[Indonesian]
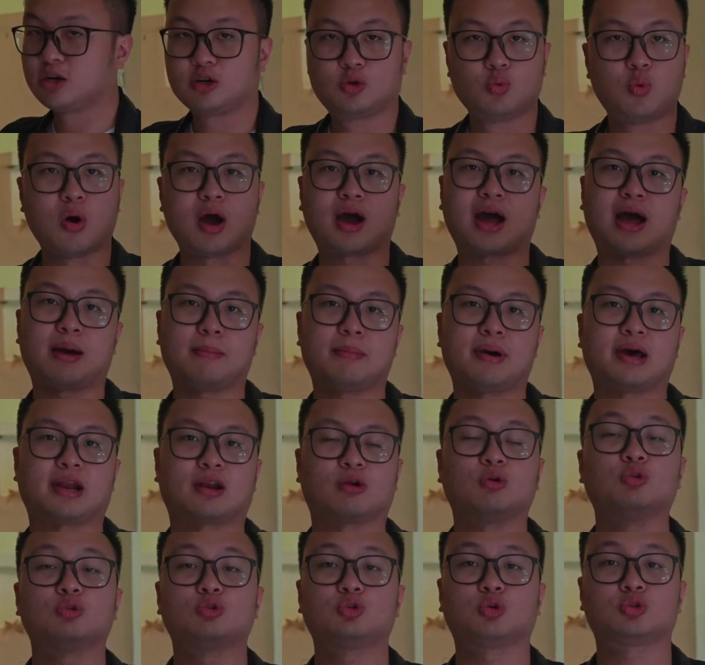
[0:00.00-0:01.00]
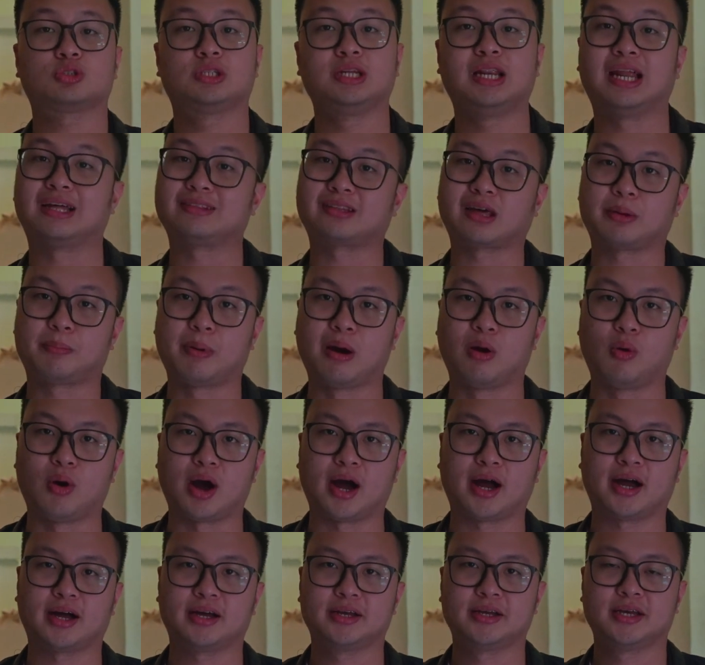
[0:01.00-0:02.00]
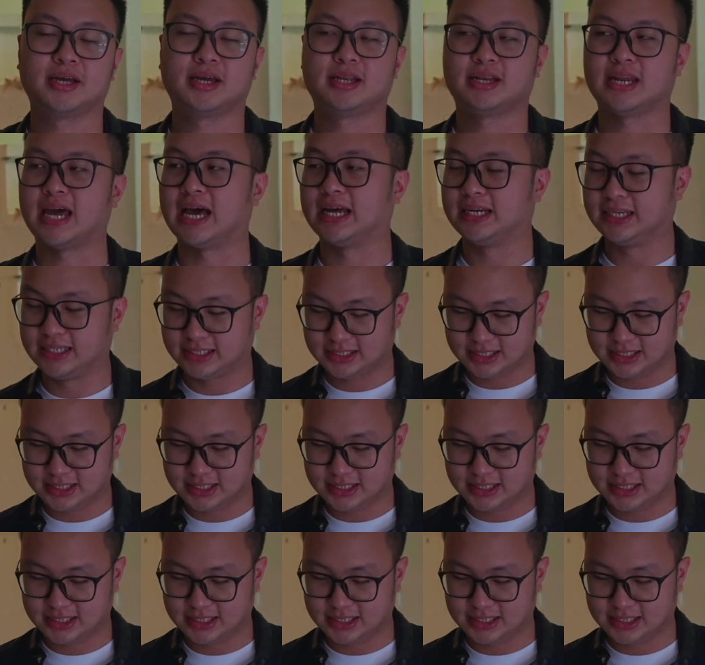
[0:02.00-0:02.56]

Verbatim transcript: dua kamar untuk di lantai bawah. Nah, di